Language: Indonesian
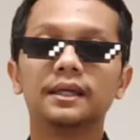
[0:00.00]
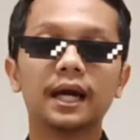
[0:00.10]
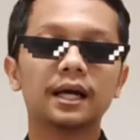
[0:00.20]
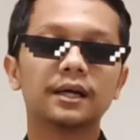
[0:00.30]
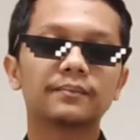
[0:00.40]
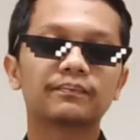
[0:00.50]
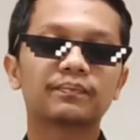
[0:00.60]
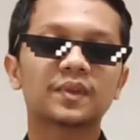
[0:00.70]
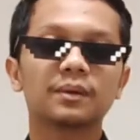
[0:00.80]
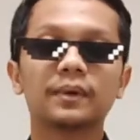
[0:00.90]
yang
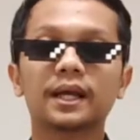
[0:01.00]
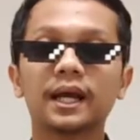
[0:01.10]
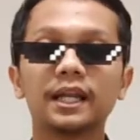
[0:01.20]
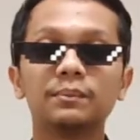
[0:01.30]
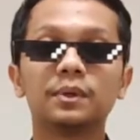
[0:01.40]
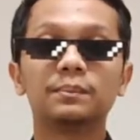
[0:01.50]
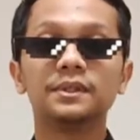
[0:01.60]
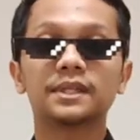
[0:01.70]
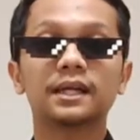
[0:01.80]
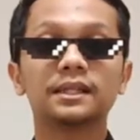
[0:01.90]
mereka ini
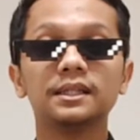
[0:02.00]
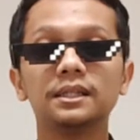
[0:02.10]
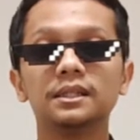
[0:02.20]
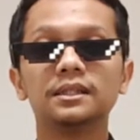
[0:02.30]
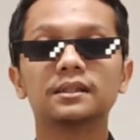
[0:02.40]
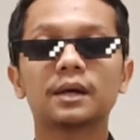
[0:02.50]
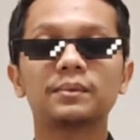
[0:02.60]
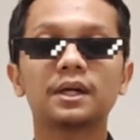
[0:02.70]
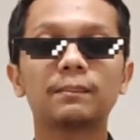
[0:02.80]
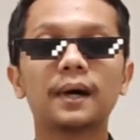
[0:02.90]
berbisa tinggi
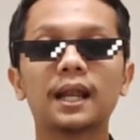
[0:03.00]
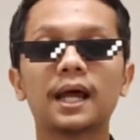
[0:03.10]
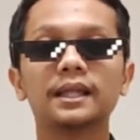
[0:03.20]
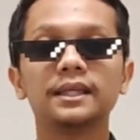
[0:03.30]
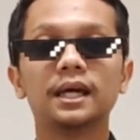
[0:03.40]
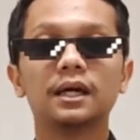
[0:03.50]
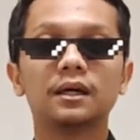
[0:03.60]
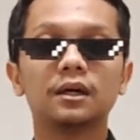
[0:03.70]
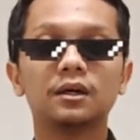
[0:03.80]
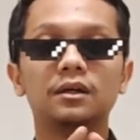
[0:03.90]
tapi
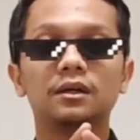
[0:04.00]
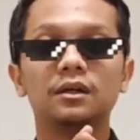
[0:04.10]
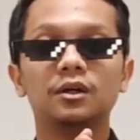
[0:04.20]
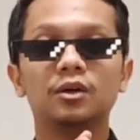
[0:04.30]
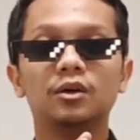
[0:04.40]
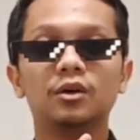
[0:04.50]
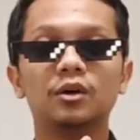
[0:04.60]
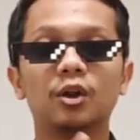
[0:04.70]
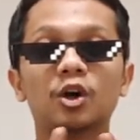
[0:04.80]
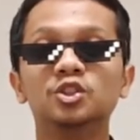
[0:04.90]
kepalanya
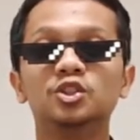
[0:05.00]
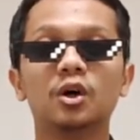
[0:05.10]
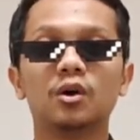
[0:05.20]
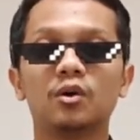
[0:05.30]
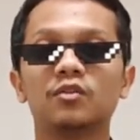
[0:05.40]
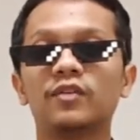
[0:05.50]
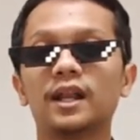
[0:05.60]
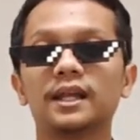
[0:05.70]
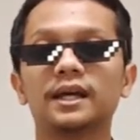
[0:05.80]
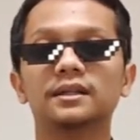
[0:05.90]
lonjong
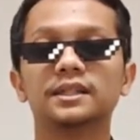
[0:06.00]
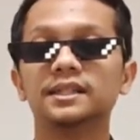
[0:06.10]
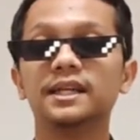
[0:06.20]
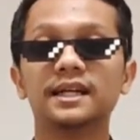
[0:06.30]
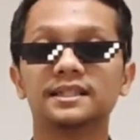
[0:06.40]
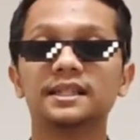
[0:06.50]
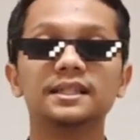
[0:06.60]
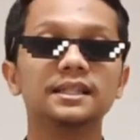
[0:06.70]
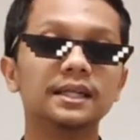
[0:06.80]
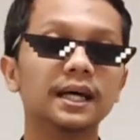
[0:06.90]
oval ya jadi nggak
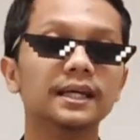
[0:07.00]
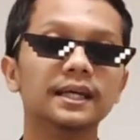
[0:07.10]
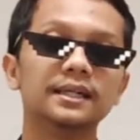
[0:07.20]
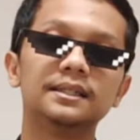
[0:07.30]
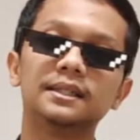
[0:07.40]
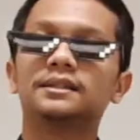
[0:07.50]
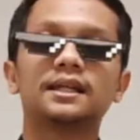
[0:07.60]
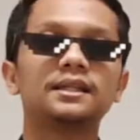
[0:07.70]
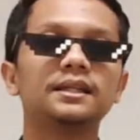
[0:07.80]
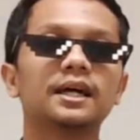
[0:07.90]
segitiga ya
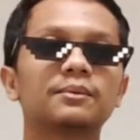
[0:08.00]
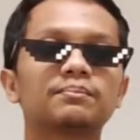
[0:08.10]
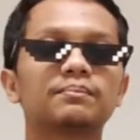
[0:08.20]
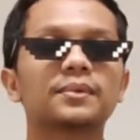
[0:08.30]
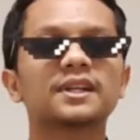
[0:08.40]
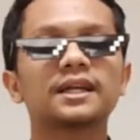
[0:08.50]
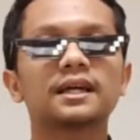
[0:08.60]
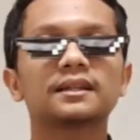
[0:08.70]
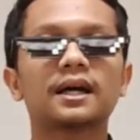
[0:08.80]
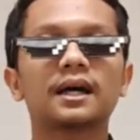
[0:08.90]
jadi ya
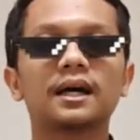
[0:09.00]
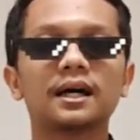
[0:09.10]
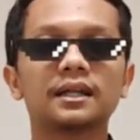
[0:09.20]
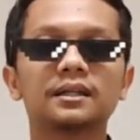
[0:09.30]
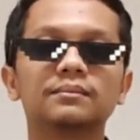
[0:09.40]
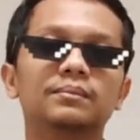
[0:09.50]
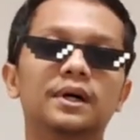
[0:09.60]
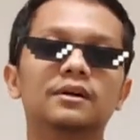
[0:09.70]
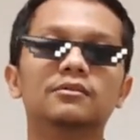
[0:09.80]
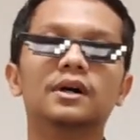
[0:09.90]
pernyataan
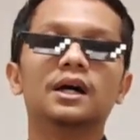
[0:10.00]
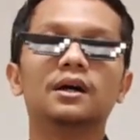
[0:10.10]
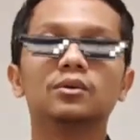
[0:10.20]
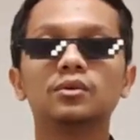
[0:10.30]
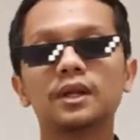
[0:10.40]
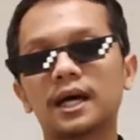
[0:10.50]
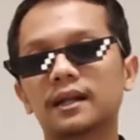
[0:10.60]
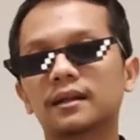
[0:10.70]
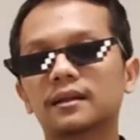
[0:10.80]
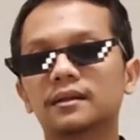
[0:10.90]
bahwa
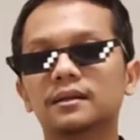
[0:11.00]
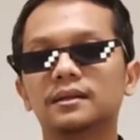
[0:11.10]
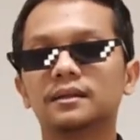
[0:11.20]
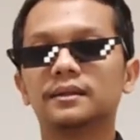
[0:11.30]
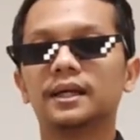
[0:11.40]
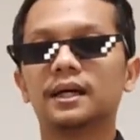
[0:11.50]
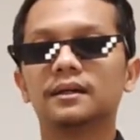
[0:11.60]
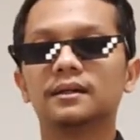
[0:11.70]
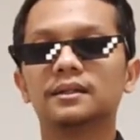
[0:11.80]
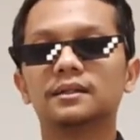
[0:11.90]
ular
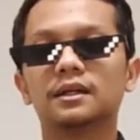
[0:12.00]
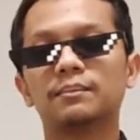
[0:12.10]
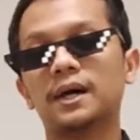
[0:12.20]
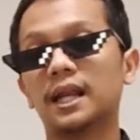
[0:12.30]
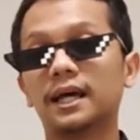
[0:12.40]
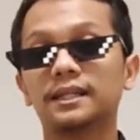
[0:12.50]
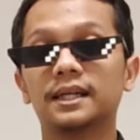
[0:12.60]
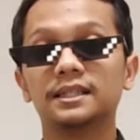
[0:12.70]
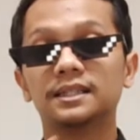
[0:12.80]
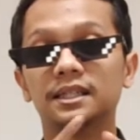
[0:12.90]
yang e,
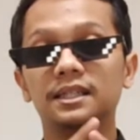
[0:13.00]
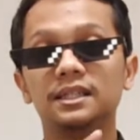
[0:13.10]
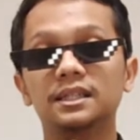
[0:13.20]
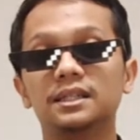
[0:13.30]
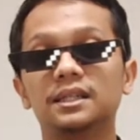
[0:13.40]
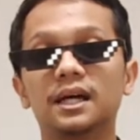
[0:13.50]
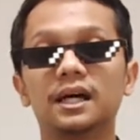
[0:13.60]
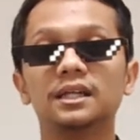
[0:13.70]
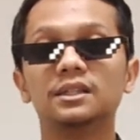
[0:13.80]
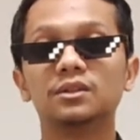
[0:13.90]
kepalanya
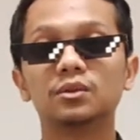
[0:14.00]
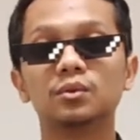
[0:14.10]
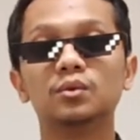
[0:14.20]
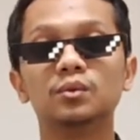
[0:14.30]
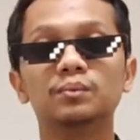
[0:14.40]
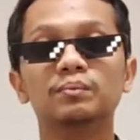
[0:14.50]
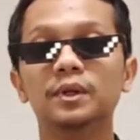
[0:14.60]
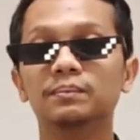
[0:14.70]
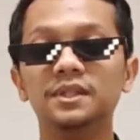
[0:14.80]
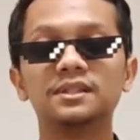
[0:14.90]
segitiga itu
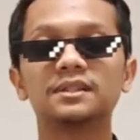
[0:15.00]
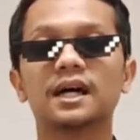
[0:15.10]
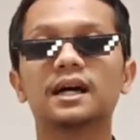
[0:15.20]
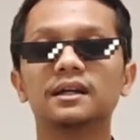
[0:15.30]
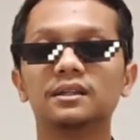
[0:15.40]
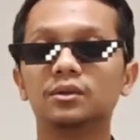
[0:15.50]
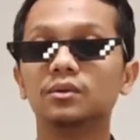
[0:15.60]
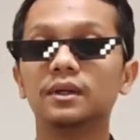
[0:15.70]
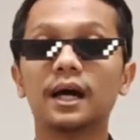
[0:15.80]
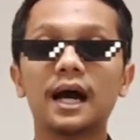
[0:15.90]
berbisa
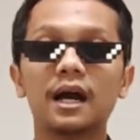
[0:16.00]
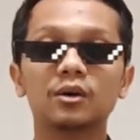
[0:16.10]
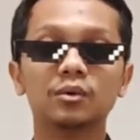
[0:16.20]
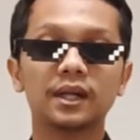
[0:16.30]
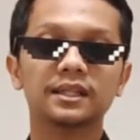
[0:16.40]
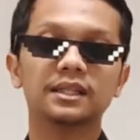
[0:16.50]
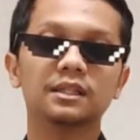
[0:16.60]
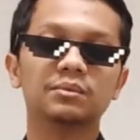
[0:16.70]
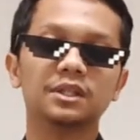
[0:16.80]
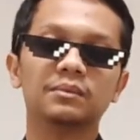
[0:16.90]
itu nggak akurat ya
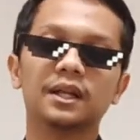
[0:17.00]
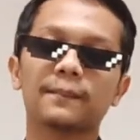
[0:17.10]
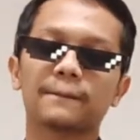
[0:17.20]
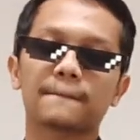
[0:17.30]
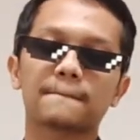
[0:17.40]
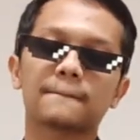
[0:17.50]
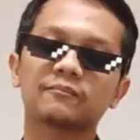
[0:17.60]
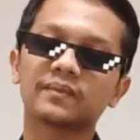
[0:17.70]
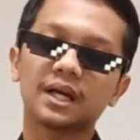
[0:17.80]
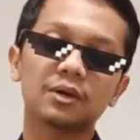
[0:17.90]
teman-teman
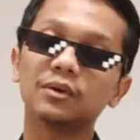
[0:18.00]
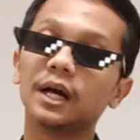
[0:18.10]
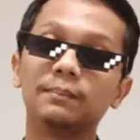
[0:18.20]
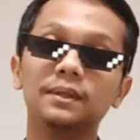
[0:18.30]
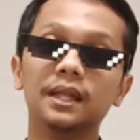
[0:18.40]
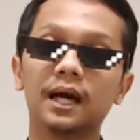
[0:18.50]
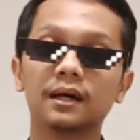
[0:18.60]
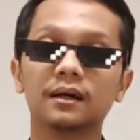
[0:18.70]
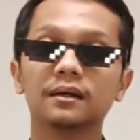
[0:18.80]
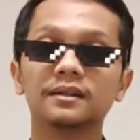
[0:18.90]
aku nggak
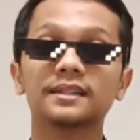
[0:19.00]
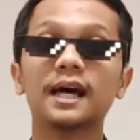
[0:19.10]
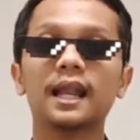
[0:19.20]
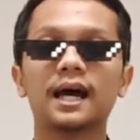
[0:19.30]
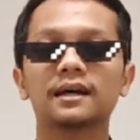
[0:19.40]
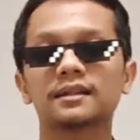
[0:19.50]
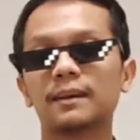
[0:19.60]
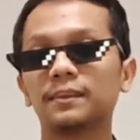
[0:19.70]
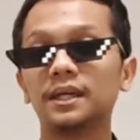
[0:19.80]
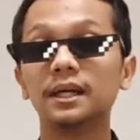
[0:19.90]
bilang salah
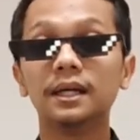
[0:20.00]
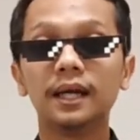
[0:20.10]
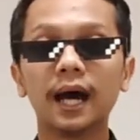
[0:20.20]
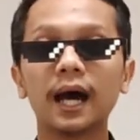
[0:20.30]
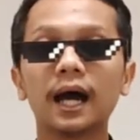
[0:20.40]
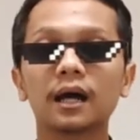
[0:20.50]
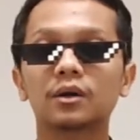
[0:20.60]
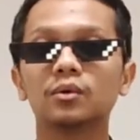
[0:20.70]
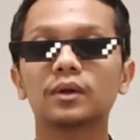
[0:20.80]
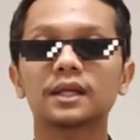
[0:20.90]
tapi nggak
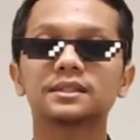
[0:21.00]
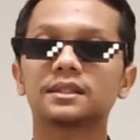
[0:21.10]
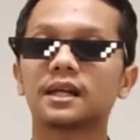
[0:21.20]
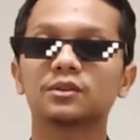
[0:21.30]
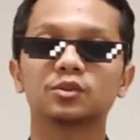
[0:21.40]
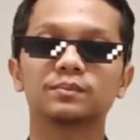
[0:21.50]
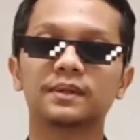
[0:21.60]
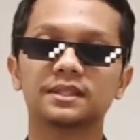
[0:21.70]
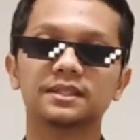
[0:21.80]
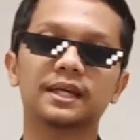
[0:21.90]
akurat
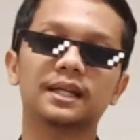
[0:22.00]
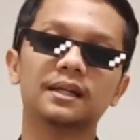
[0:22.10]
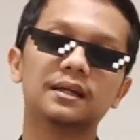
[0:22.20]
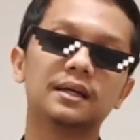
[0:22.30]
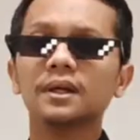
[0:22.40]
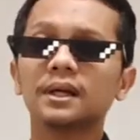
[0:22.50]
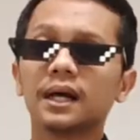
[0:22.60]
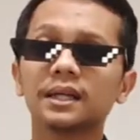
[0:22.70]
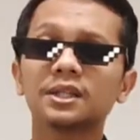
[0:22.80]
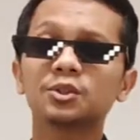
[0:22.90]

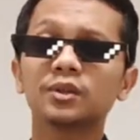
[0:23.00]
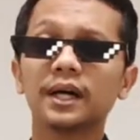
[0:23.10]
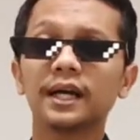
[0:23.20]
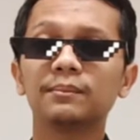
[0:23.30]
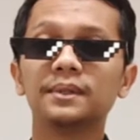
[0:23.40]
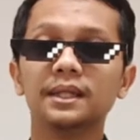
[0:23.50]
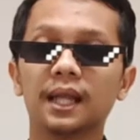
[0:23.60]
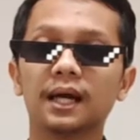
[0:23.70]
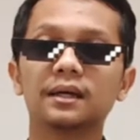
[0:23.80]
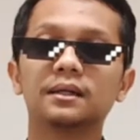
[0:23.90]
100% ada juga yang
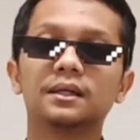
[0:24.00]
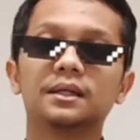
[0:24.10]
bilang